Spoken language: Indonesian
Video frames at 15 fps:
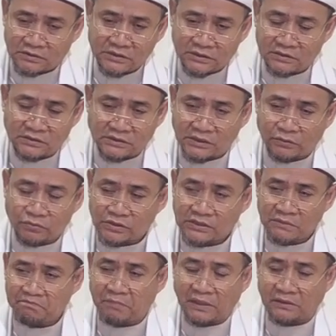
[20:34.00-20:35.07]
Berapa banyak
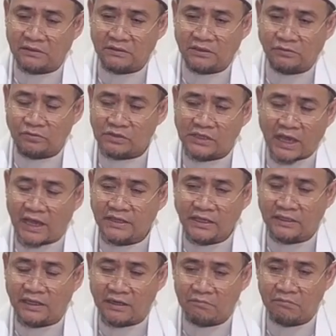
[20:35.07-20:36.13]
dalam kehidupan
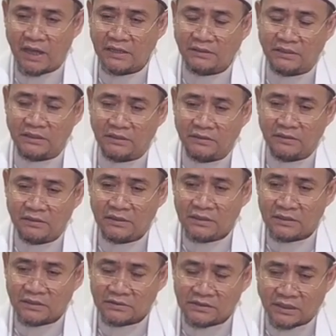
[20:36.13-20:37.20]
kita
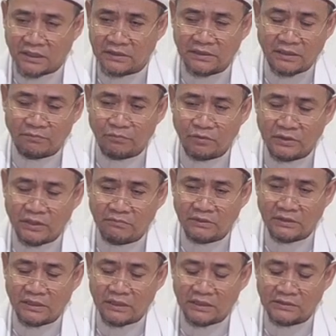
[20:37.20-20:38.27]
merasa kita
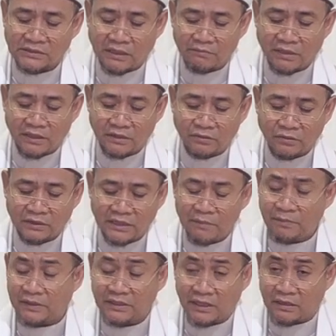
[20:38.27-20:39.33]
terhimpit, merasa kita
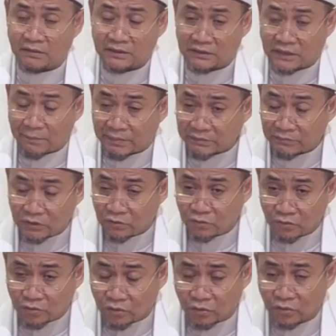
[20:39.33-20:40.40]
ingin keluar dari
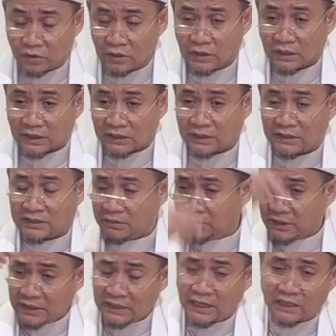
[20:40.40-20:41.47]
situ.
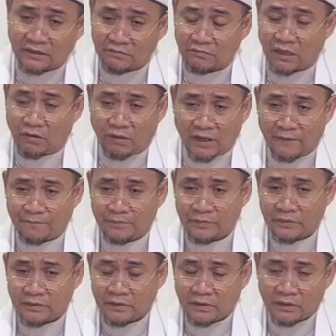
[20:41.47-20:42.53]
Kalau kita kemudian
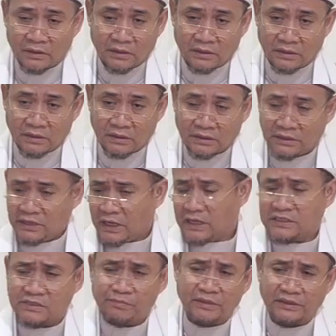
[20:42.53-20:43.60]
pasrah dan
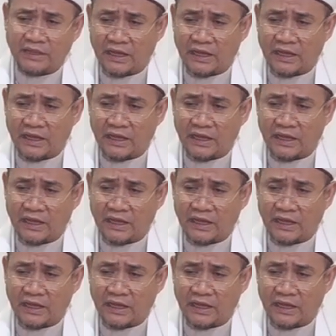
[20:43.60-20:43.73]
kita